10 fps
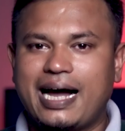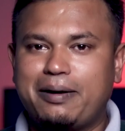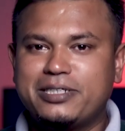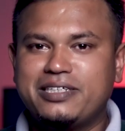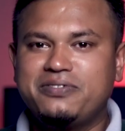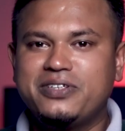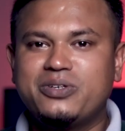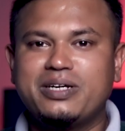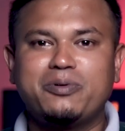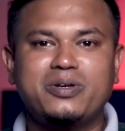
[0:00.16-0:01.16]
আমাদের
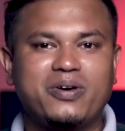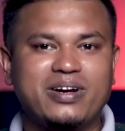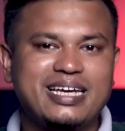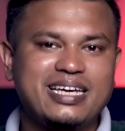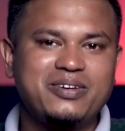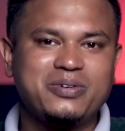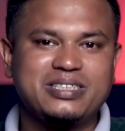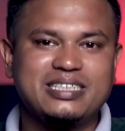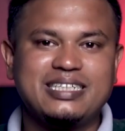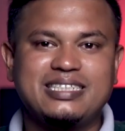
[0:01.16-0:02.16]
ভিতরে এমন অনেকেই
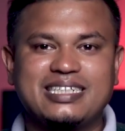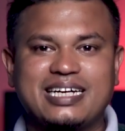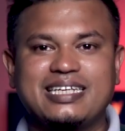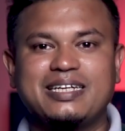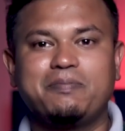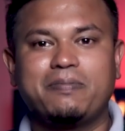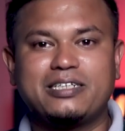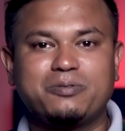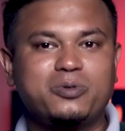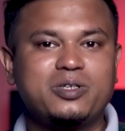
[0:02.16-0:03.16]
রয়েছি যাদের
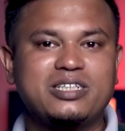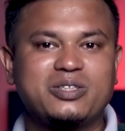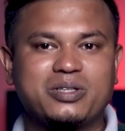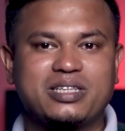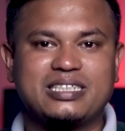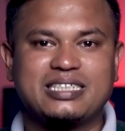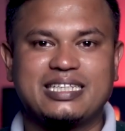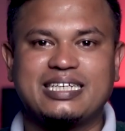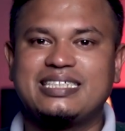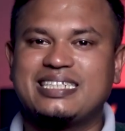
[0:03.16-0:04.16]
পাসপোর্টের তথ্যের
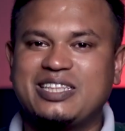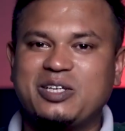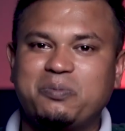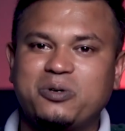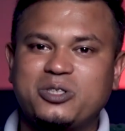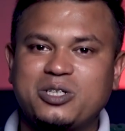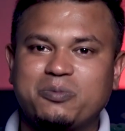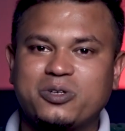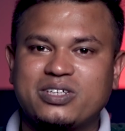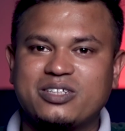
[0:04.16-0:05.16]
সাথে জাতীয়
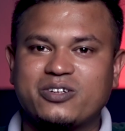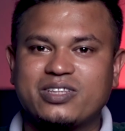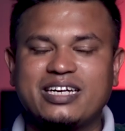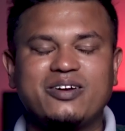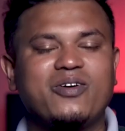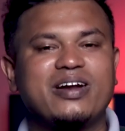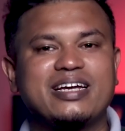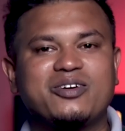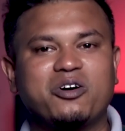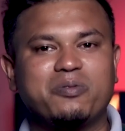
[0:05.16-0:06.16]
পরিচয়পত্রের তথ্যের
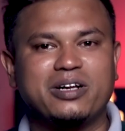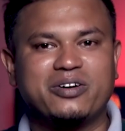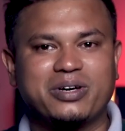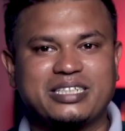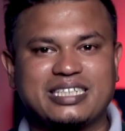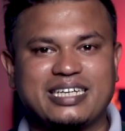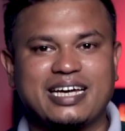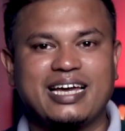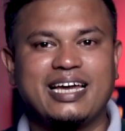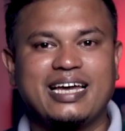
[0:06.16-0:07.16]
অনেক গরমিল রয়েছে
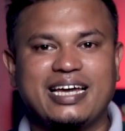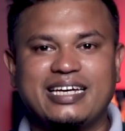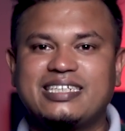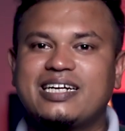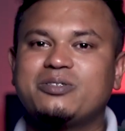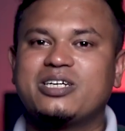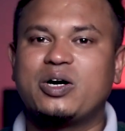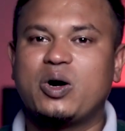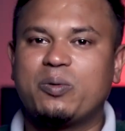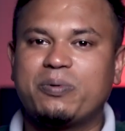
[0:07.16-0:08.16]
এছাড়াও
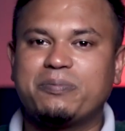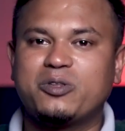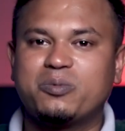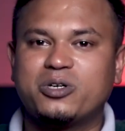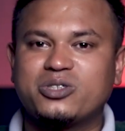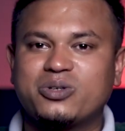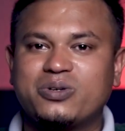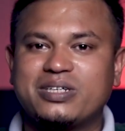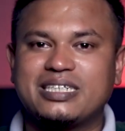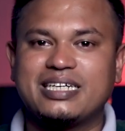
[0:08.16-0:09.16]
যারা অপ্রাপ্ত বয়স্ক
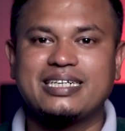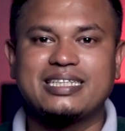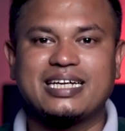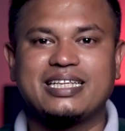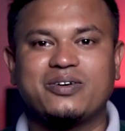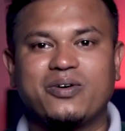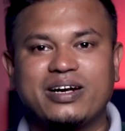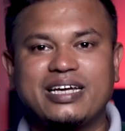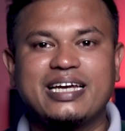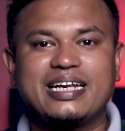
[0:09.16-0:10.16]
রয়েছেন তাদের
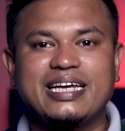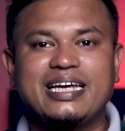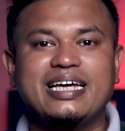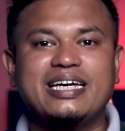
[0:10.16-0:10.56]
অনেকেরই